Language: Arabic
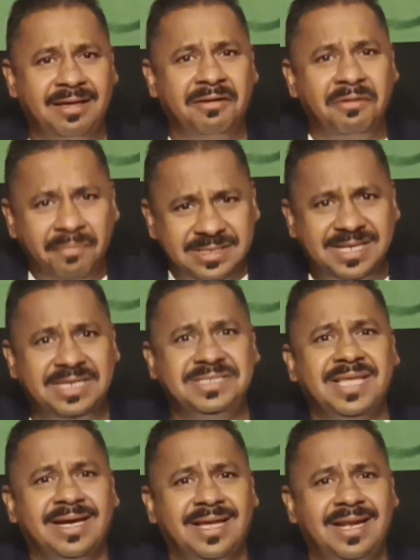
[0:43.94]
مصر
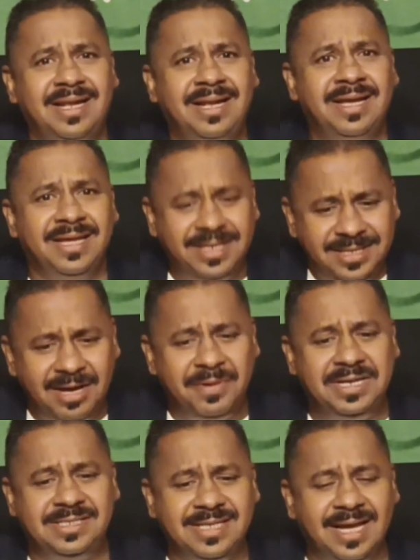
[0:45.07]
اشتكل
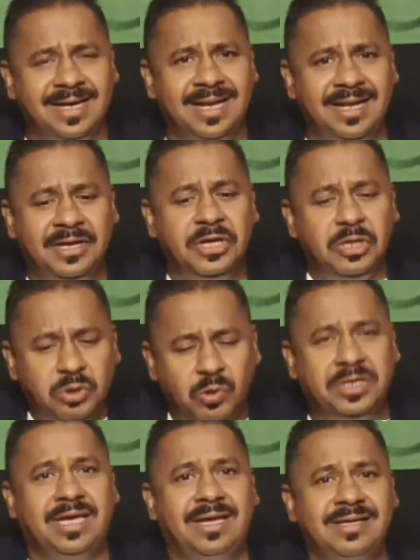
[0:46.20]
يمن اشتكل
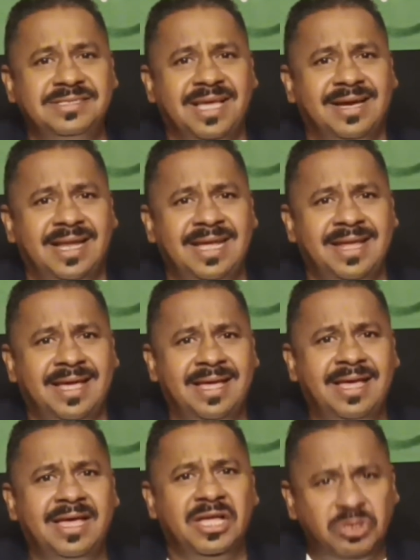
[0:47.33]
تركي اشتكل هنا
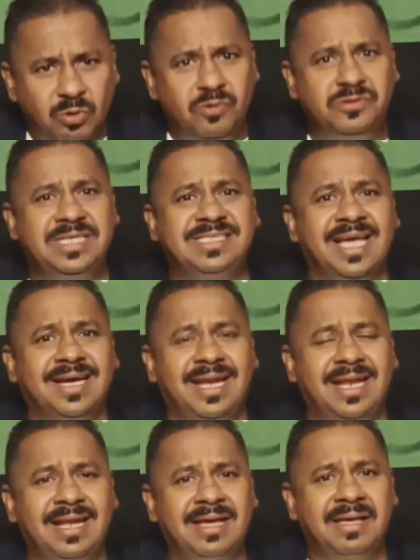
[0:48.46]
تونس
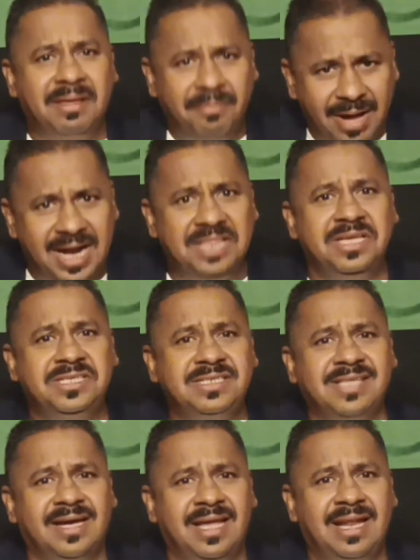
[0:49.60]
اشتكل بنغلاديش
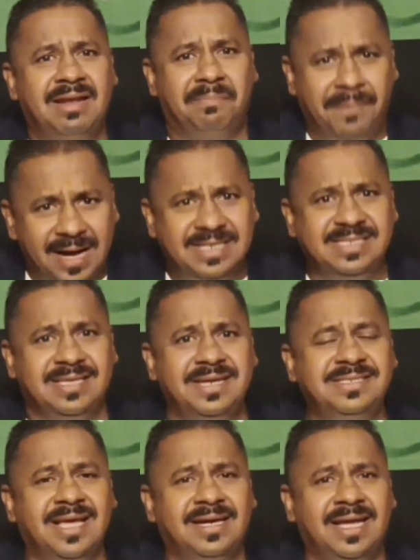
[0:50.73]
اشتكل باكستان
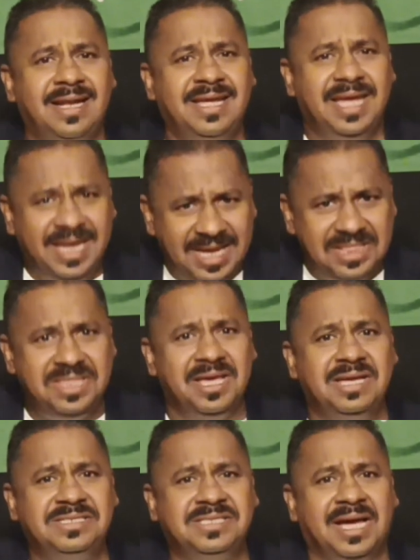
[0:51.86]
اشتكل
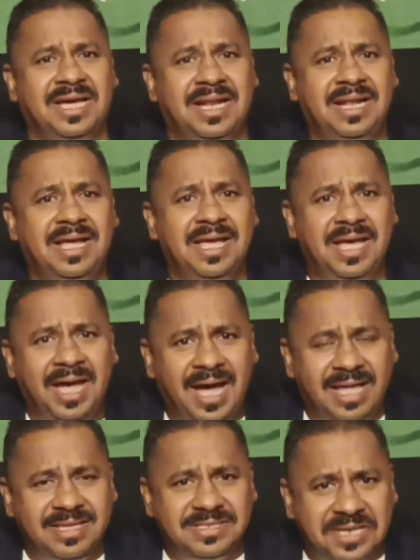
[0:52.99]
انديا اشتكل
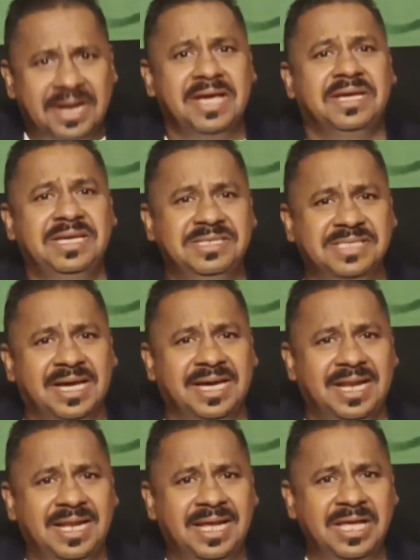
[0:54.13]
هذه سريلانكي
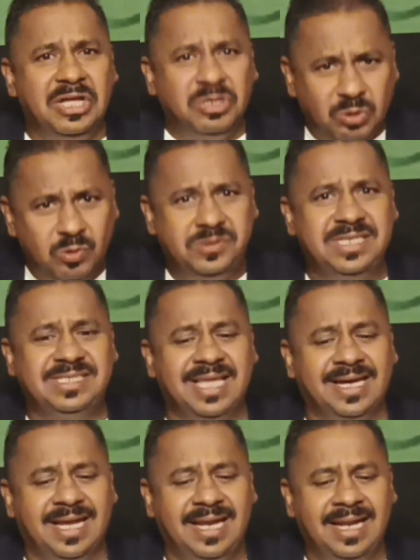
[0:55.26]
اشتكل تونس
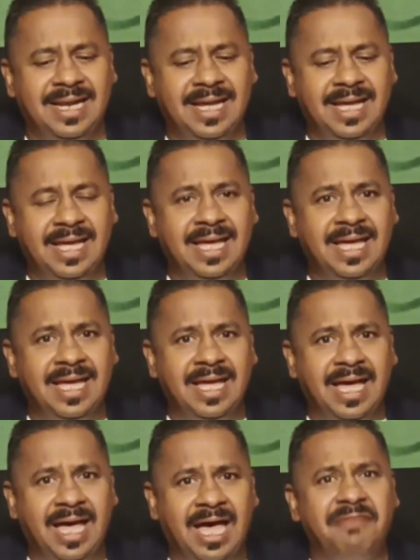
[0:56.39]
اشتكل
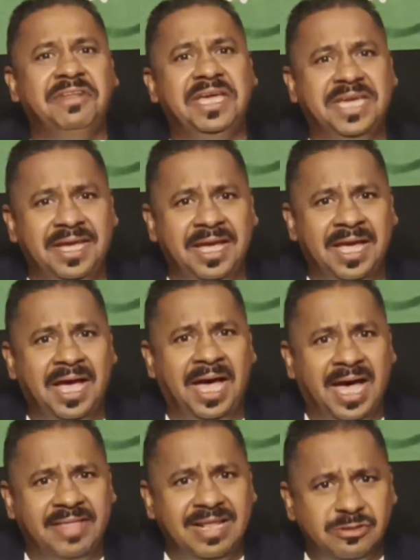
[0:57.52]
افريقي
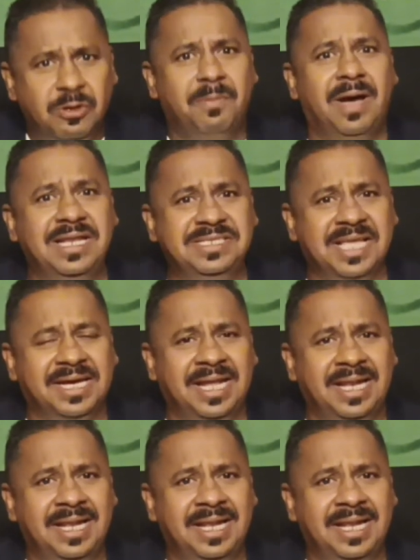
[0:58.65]
هذه الصومالي اشتكل